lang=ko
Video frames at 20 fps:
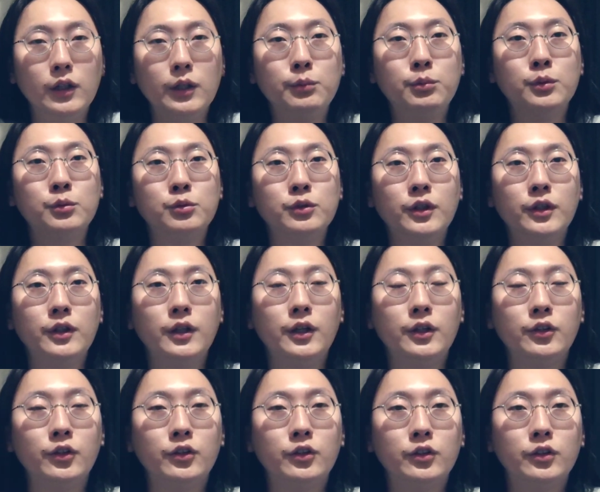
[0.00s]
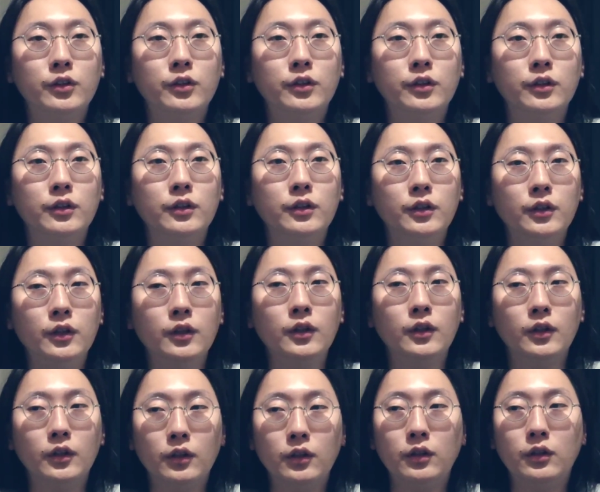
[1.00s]
이 부분에 대해서는
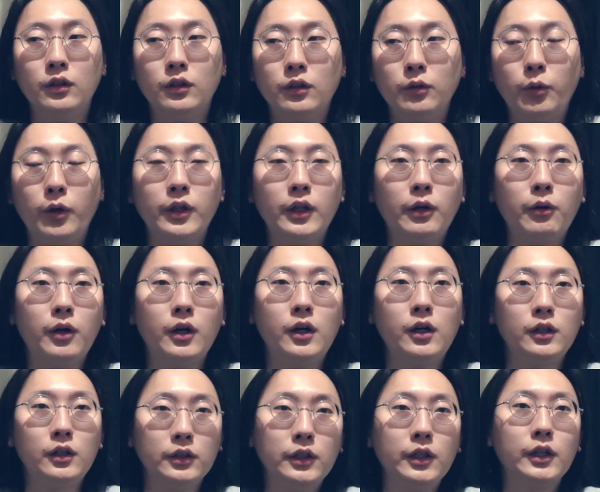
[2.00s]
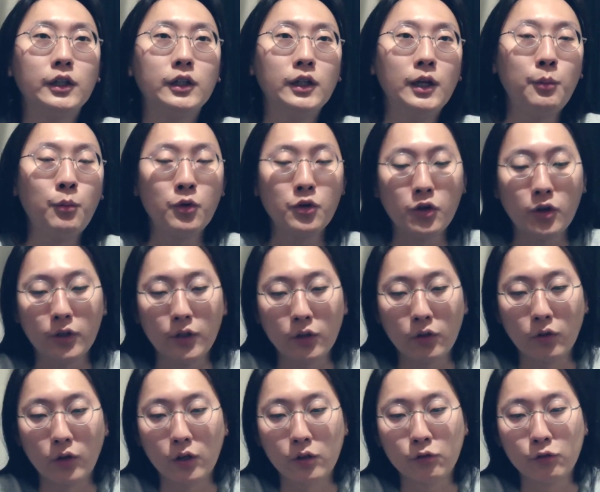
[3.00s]
회사와 이야기를 해보셔야
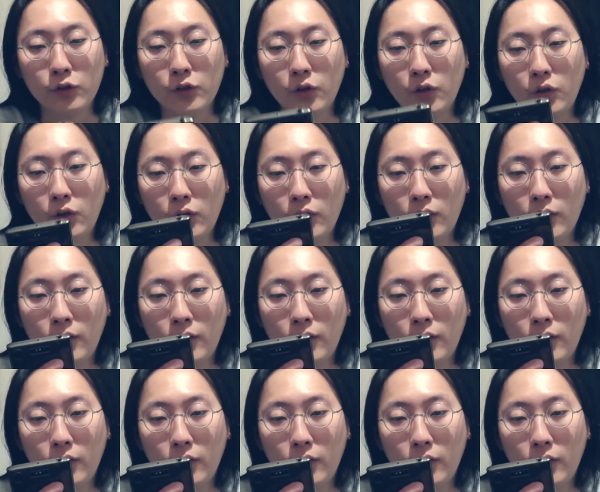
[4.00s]
될 것 같고요.